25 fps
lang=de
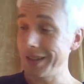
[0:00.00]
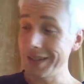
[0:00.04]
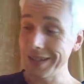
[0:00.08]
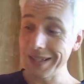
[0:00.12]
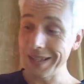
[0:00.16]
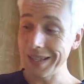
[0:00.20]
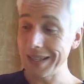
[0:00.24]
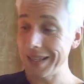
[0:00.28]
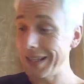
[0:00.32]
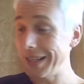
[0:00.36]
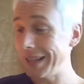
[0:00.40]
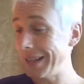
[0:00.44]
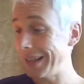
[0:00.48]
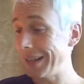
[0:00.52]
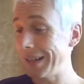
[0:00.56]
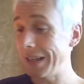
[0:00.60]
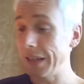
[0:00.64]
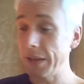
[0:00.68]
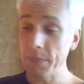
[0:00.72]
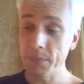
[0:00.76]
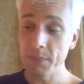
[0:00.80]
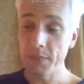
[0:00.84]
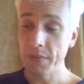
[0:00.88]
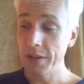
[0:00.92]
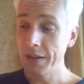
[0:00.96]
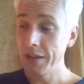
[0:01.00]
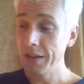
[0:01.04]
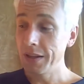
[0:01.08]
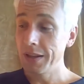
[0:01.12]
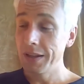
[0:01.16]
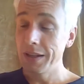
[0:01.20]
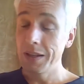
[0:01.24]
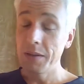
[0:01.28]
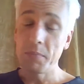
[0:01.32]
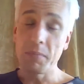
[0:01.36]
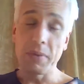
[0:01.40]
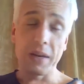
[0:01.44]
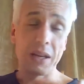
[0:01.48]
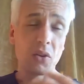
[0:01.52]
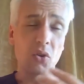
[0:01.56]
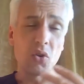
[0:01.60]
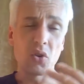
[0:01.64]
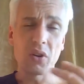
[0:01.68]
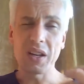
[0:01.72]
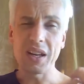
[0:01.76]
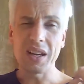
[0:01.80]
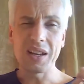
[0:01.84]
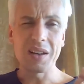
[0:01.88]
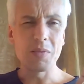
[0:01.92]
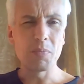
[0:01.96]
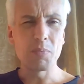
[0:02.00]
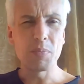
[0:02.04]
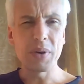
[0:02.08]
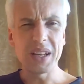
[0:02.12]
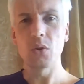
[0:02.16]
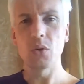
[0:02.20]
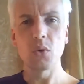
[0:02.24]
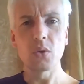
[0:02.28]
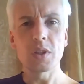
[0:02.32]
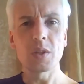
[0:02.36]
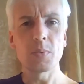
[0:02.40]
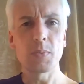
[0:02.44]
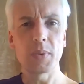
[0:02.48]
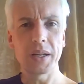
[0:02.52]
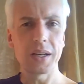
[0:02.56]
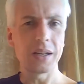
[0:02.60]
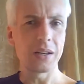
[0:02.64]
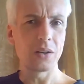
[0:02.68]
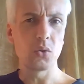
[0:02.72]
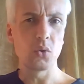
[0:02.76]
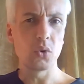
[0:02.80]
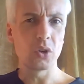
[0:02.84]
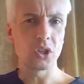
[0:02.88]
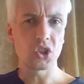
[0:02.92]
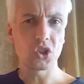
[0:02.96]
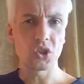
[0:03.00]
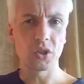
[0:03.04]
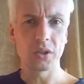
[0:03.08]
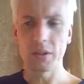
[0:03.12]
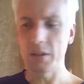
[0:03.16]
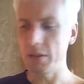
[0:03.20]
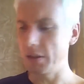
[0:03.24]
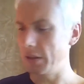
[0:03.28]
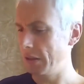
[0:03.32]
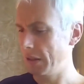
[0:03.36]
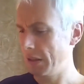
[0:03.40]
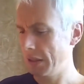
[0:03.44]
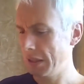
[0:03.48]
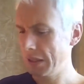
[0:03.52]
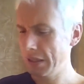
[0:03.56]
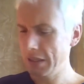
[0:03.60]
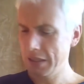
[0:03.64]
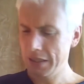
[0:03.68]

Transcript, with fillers: ein Ding hier bei irgendeinem religionspädagogischen